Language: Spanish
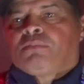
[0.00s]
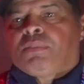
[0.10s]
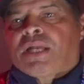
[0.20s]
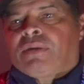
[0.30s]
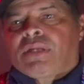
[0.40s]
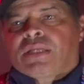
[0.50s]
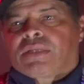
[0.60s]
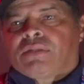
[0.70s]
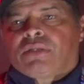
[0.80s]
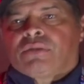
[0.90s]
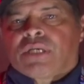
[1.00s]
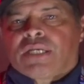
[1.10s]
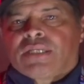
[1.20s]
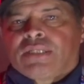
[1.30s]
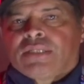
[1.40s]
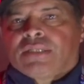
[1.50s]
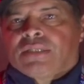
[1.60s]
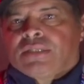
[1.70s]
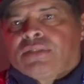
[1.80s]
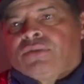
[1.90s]
para ver hasta dónde nos da.
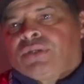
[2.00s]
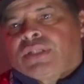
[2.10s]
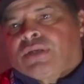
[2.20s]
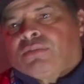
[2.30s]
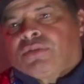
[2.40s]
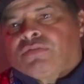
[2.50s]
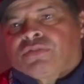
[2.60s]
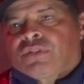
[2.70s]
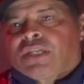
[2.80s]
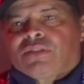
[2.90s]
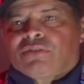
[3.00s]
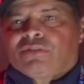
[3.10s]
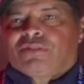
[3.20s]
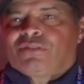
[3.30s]
Y hoy estamos disfrutando